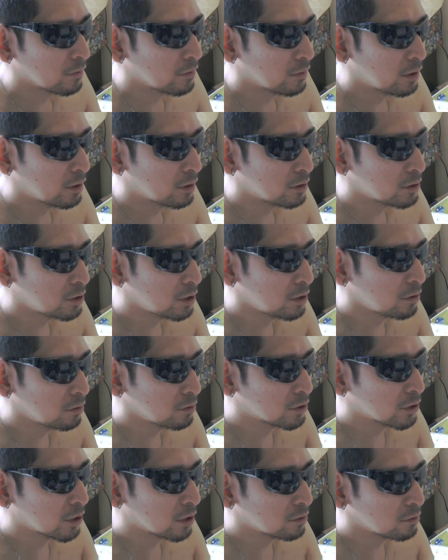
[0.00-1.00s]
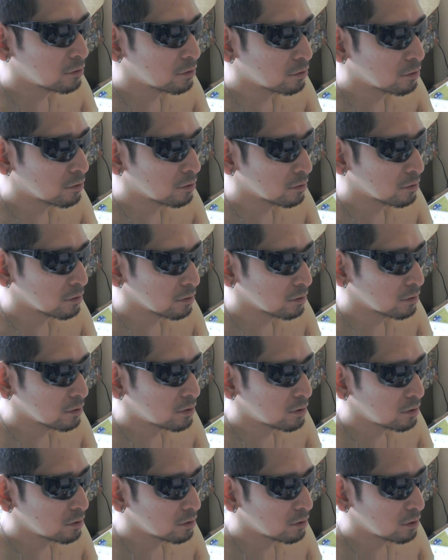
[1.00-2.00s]
で、チェのシャグと、
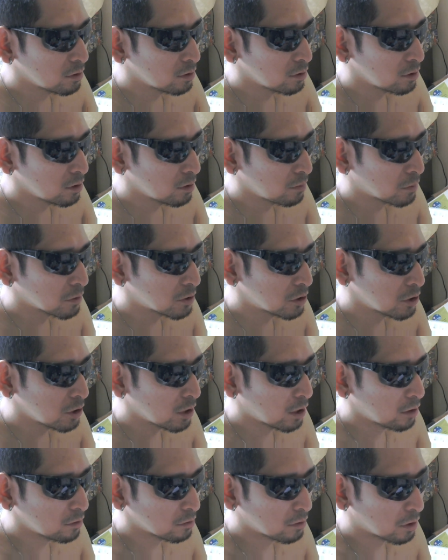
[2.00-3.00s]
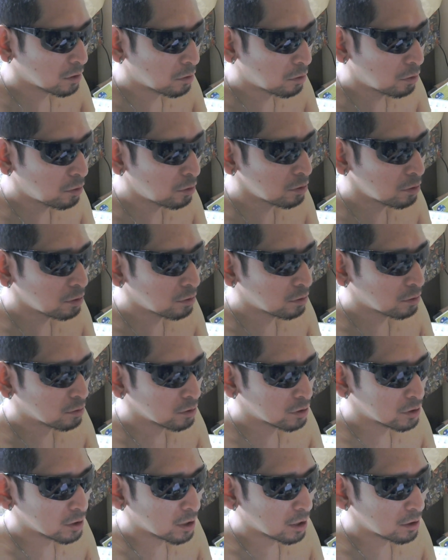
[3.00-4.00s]
やっぱ違うのは、香料を
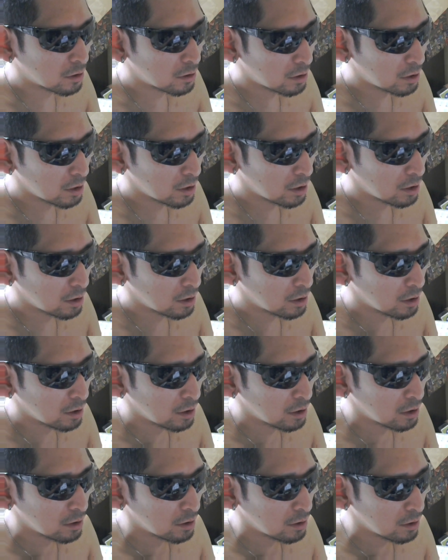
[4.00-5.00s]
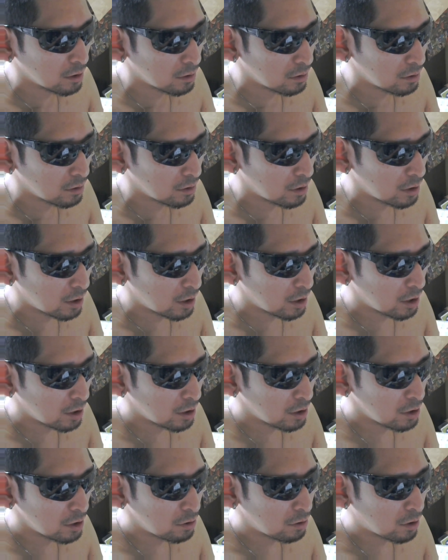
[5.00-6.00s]
使って、
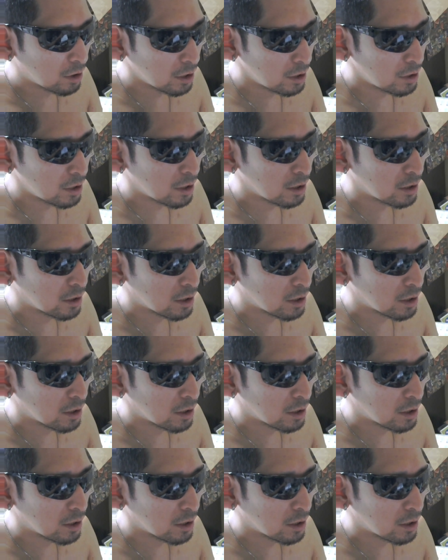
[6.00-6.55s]
えー、いるかいない